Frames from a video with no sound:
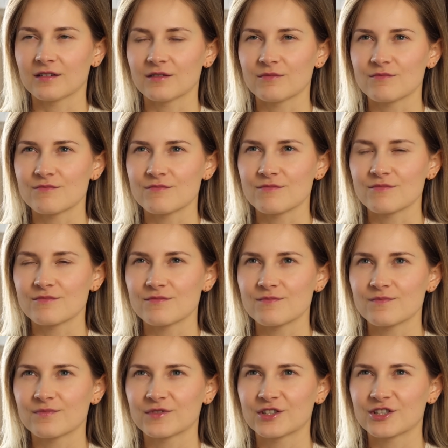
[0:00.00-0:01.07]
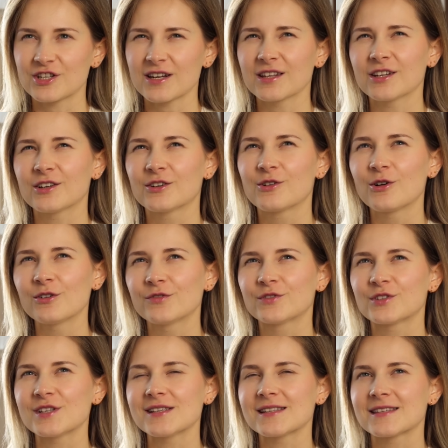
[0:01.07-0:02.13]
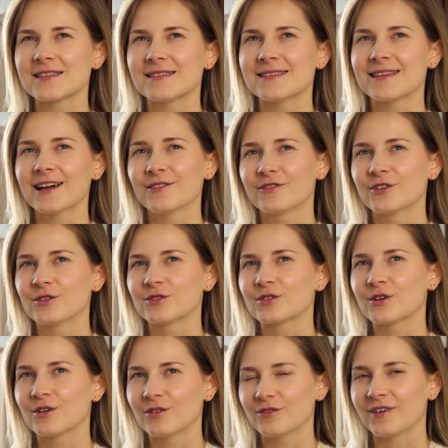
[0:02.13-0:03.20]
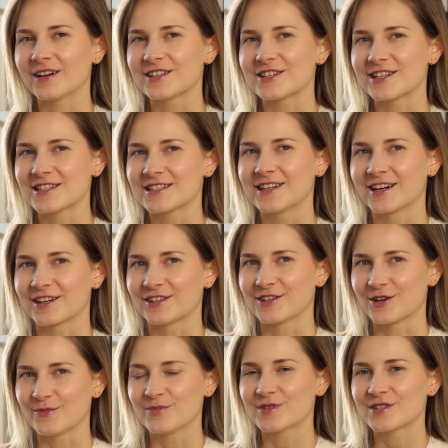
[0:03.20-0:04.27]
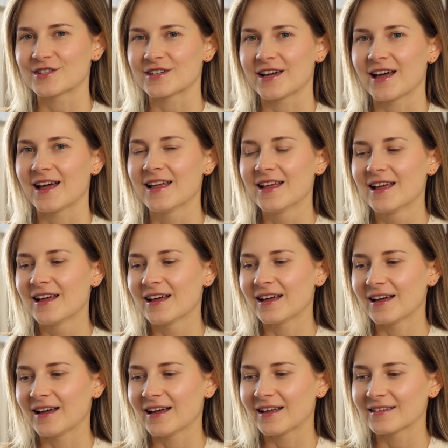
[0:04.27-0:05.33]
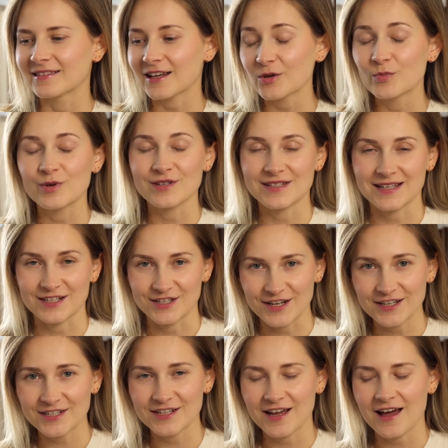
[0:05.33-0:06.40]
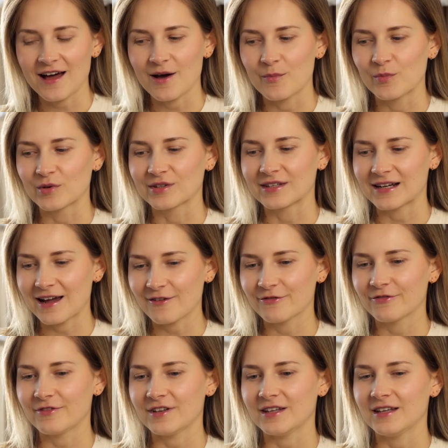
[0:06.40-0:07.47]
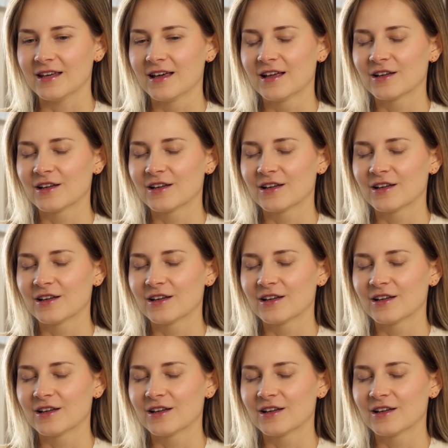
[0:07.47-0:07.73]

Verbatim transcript: um, czarny golf to jest tak wyjątkowa część garderoby, że e, tak prosta rzecz, a potrafi